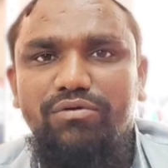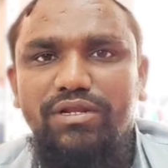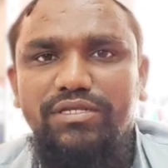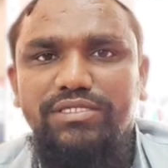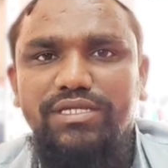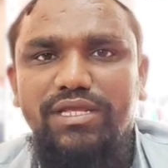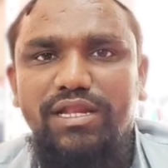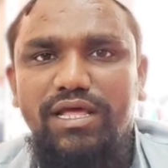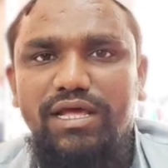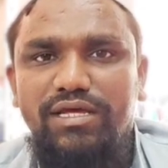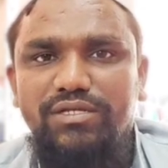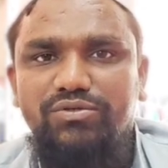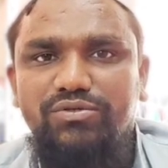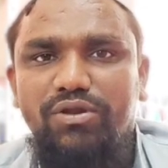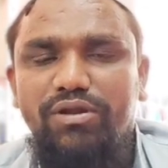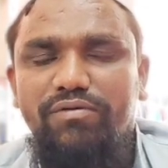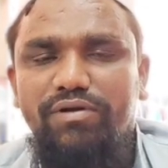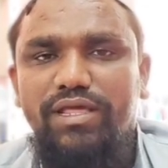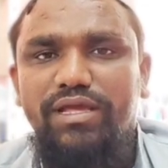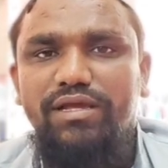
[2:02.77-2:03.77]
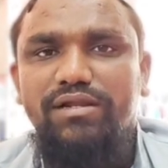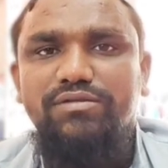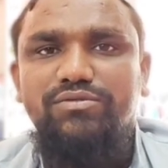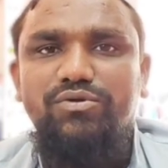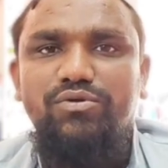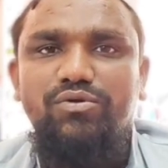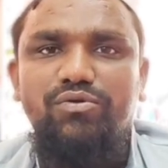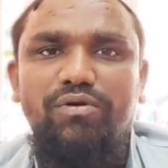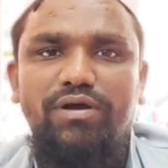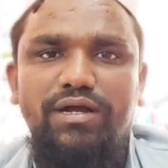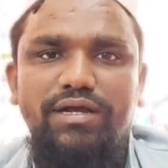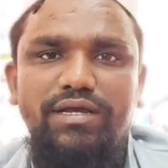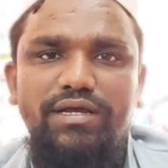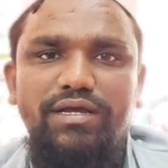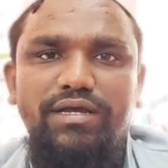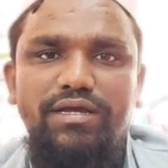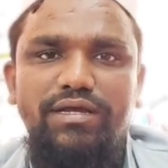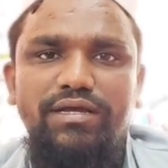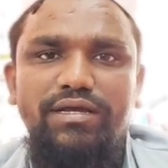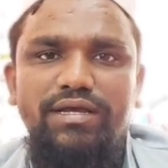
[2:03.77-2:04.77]
கூட சில சொலவடைகள் சொல்லுவாங்க
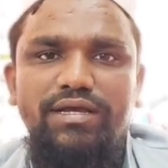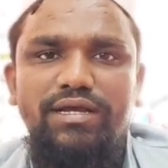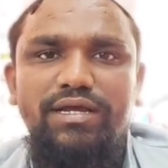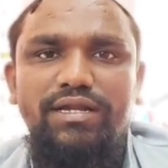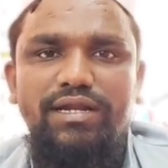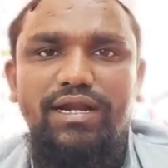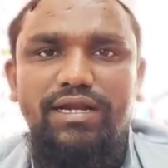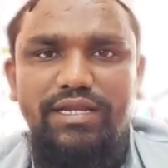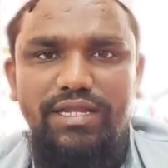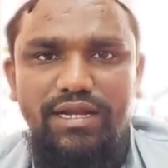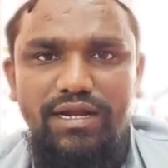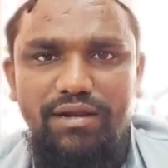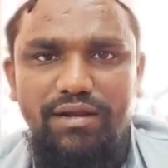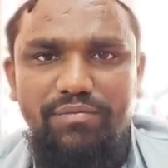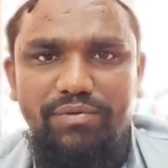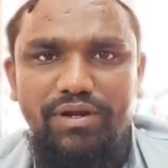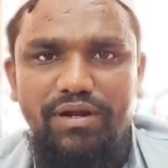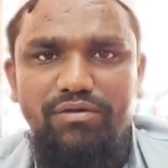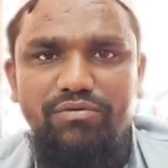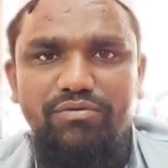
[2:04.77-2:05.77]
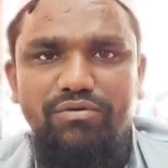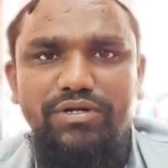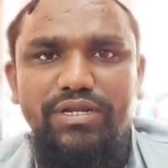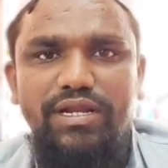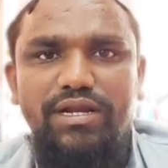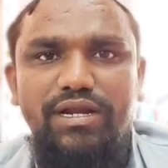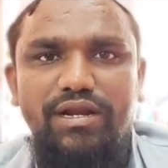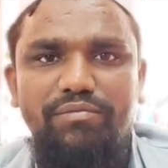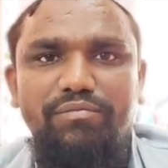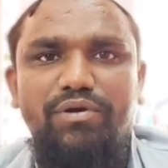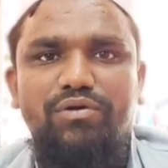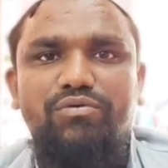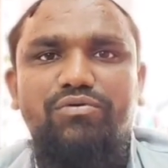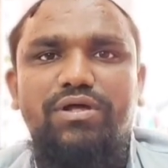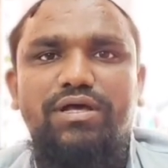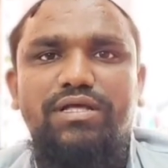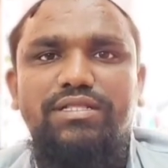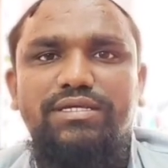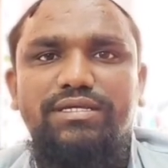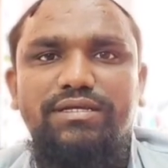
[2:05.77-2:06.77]
நட்டையனை நம்பினாலும் குட்டையனை
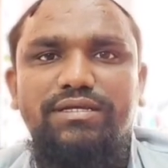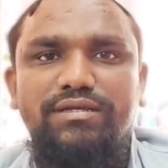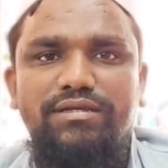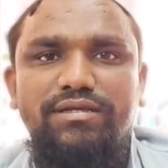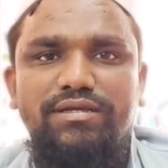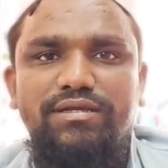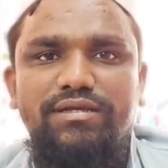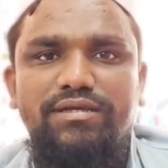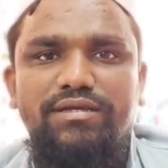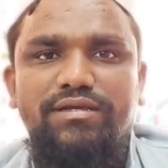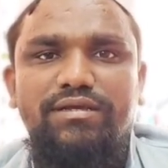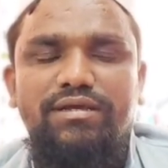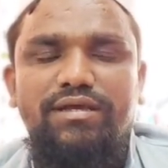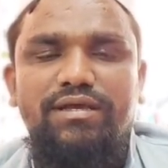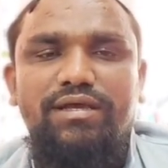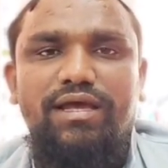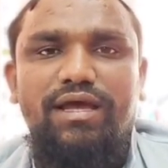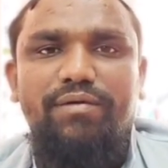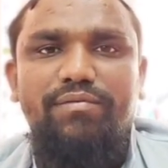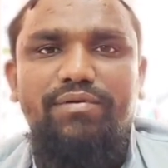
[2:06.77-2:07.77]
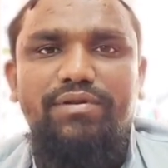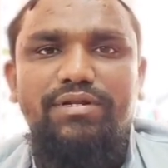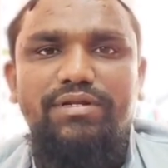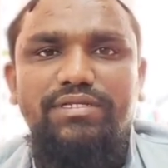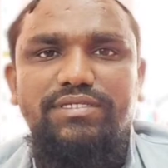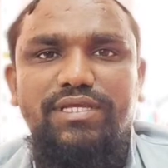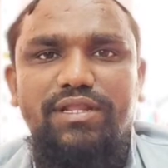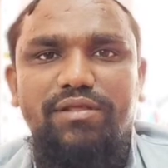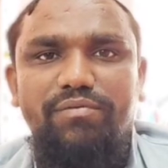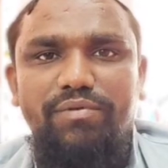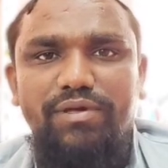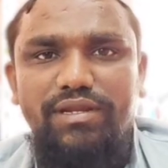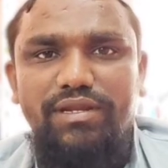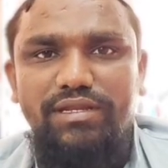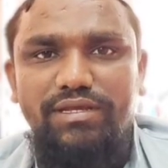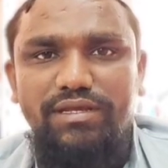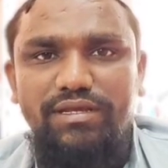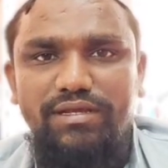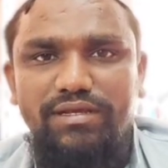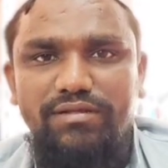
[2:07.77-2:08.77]
நம்பக்கூடாது அப்படின்னு சில பேர்
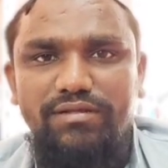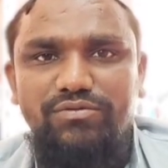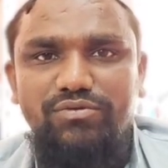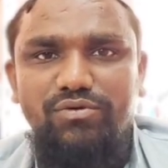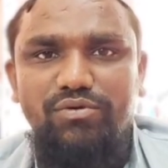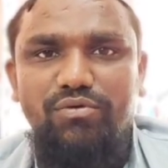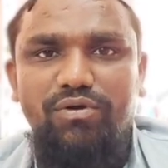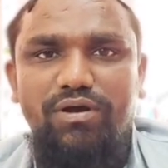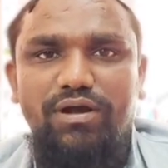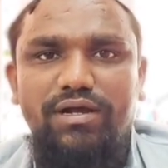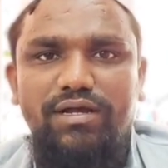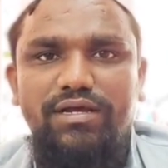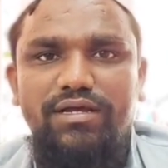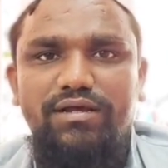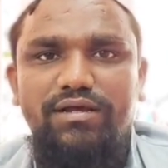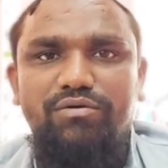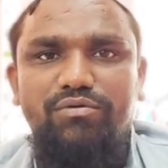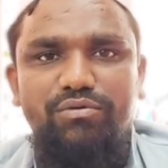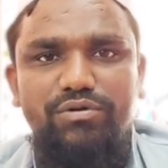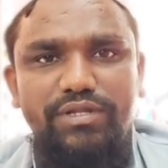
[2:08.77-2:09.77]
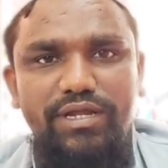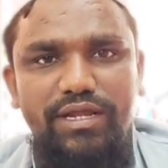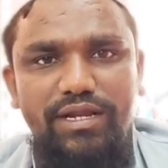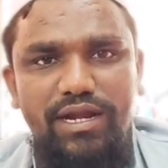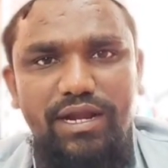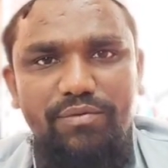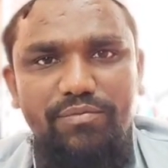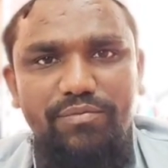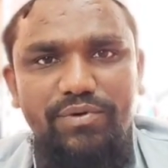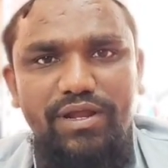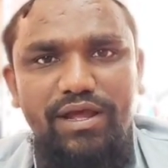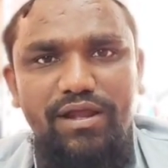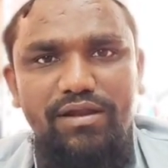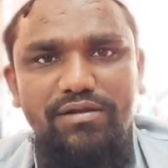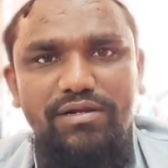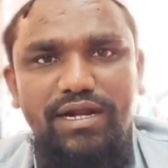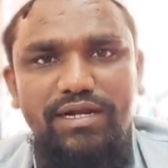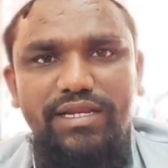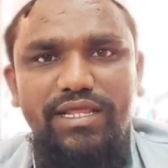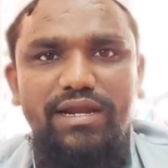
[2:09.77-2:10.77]
சொல்லுவாங்க குட்டையனை
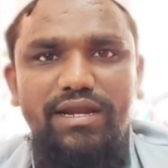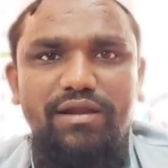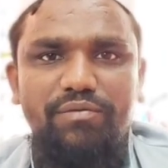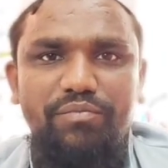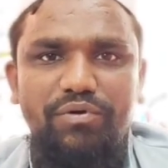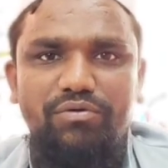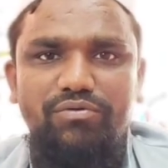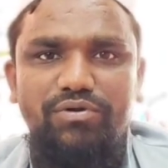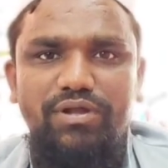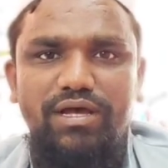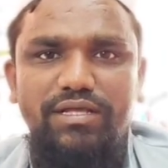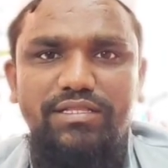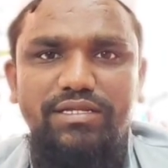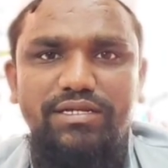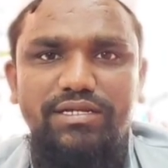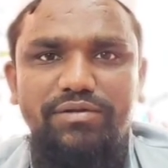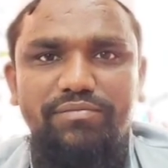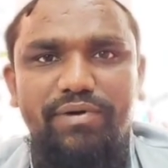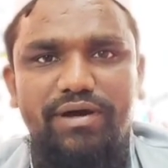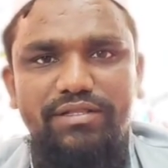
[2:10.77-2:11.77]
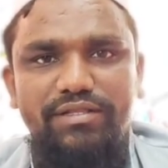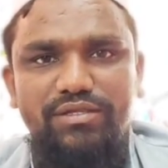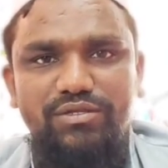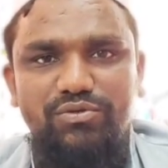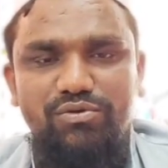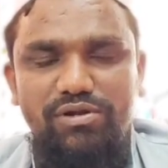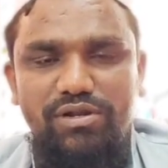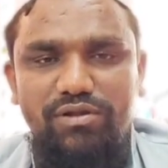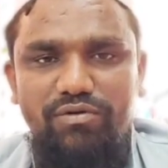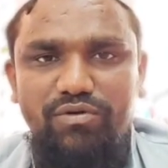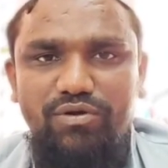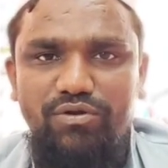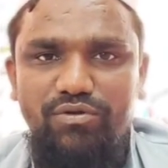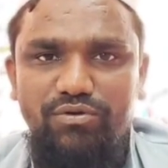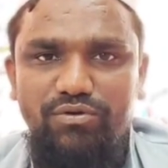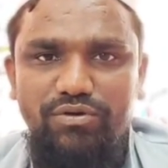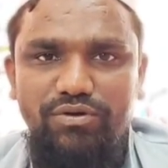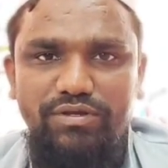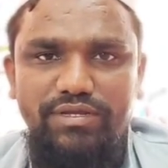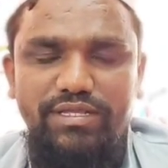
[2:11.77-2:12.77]
நம்பினாலும் நட்டையனை நம்பக்கூடாதுன்னு மாற்றி
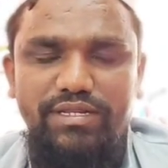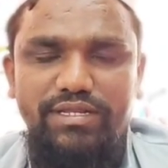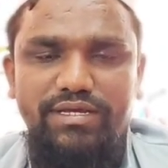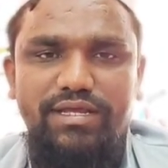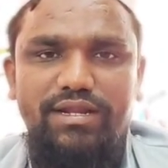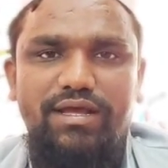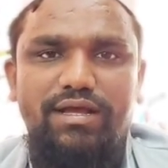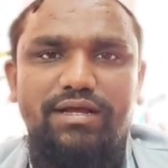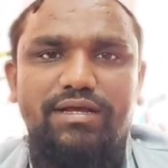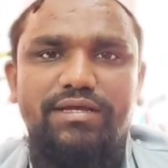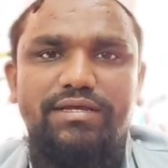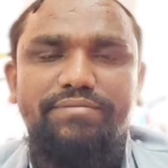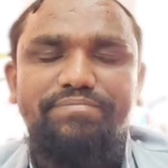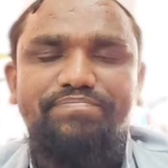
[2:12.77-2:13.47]
சொல்கிறவங்களும் இருக்கிறாங்க